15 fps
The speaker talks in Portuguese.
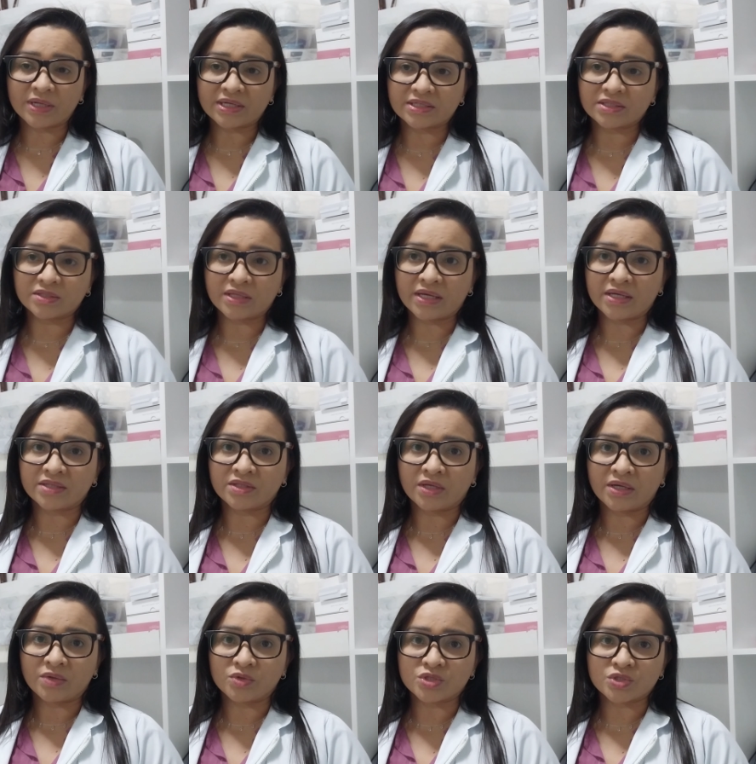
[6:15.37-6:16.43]
o bacana da,
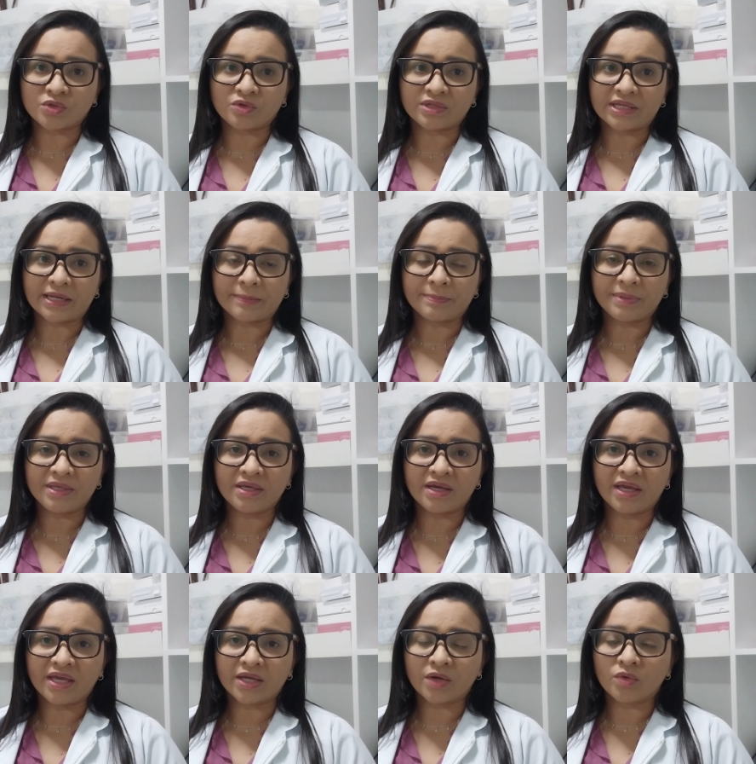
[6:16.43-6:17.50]
da
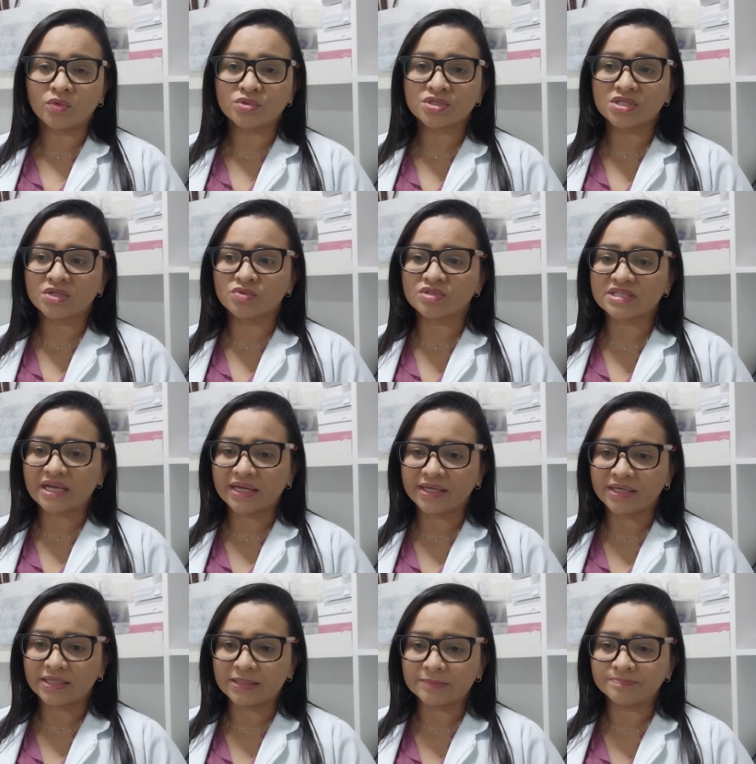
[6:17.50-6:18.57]
ozonioterapia é que eu consigo usar
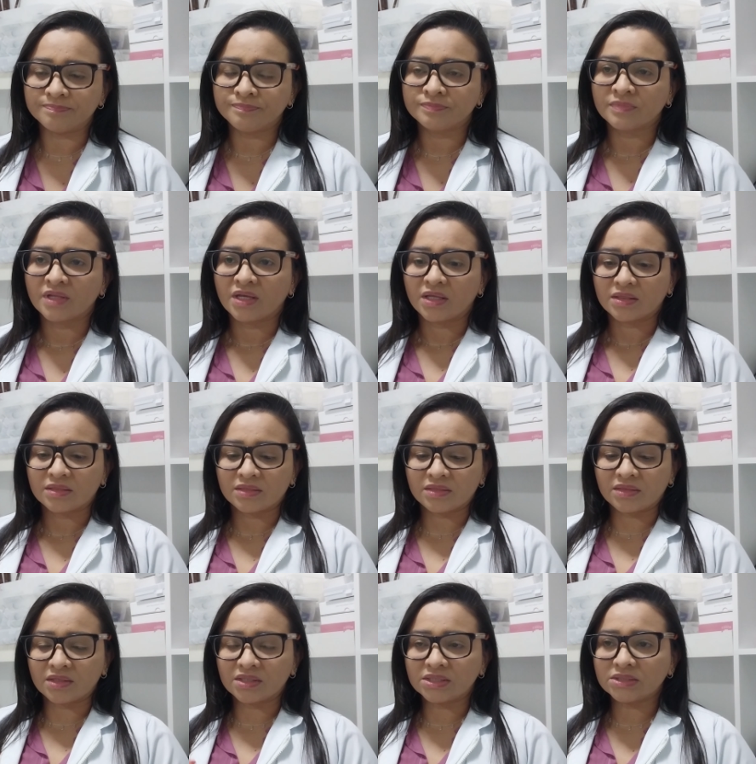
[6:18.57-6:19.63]
ele
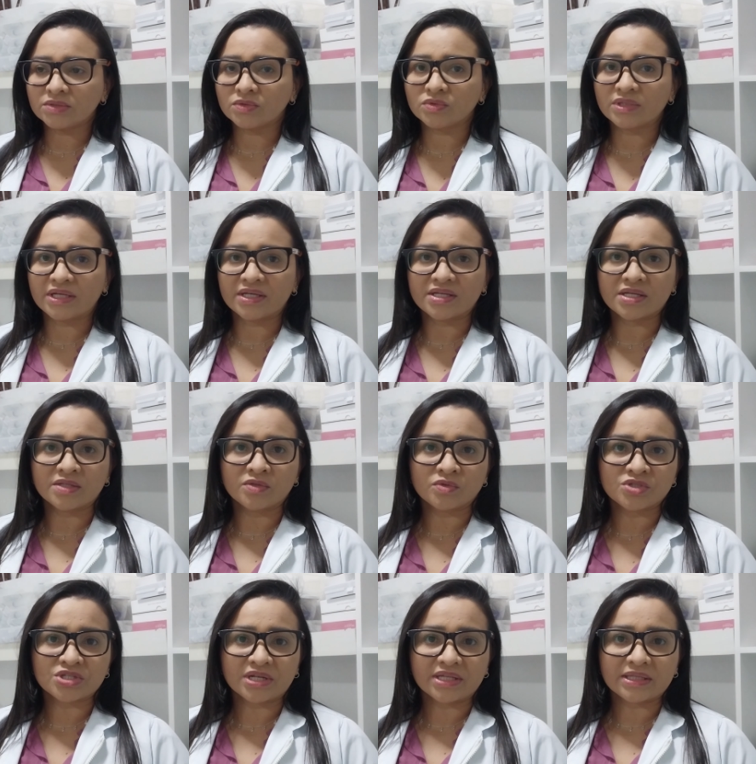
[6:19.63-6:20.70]
tanto na,
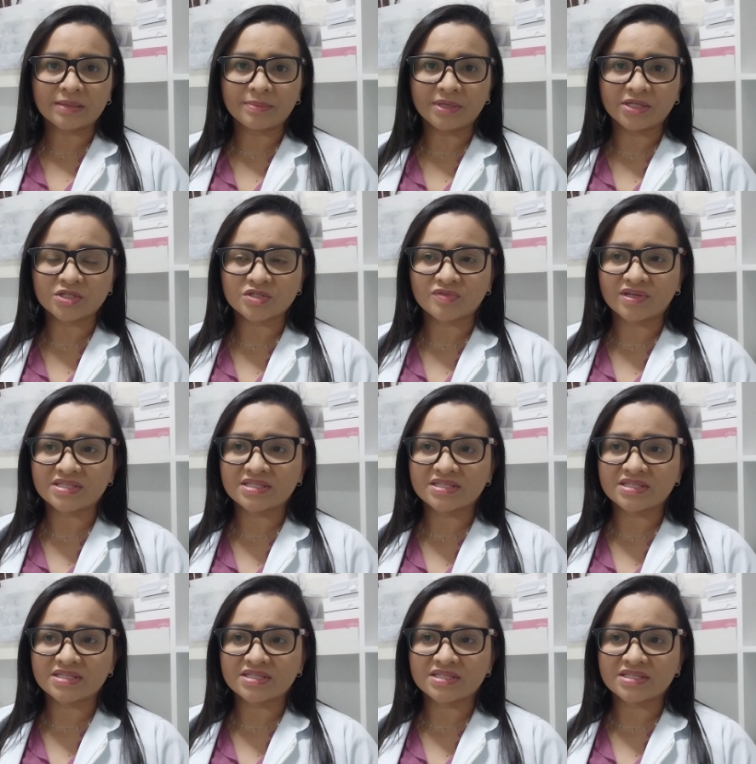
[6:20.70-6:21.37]
nos tratamentos